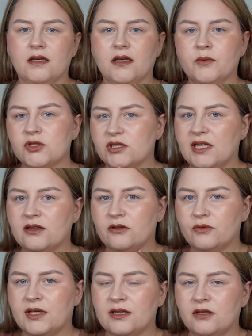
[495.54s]
I może na
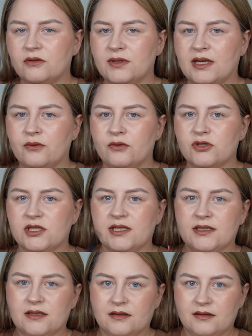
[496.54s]
tą jedną
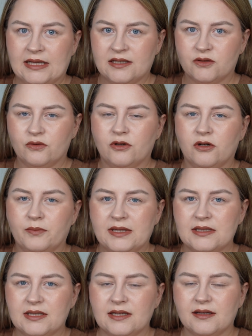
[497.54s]
nałożę na sucho
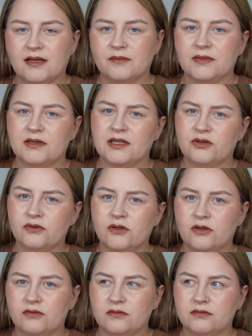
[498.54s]
pędzelkiem, na
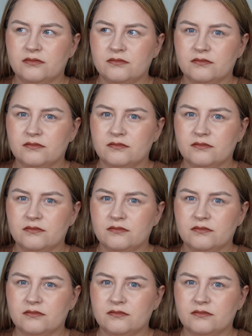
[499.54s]
drugą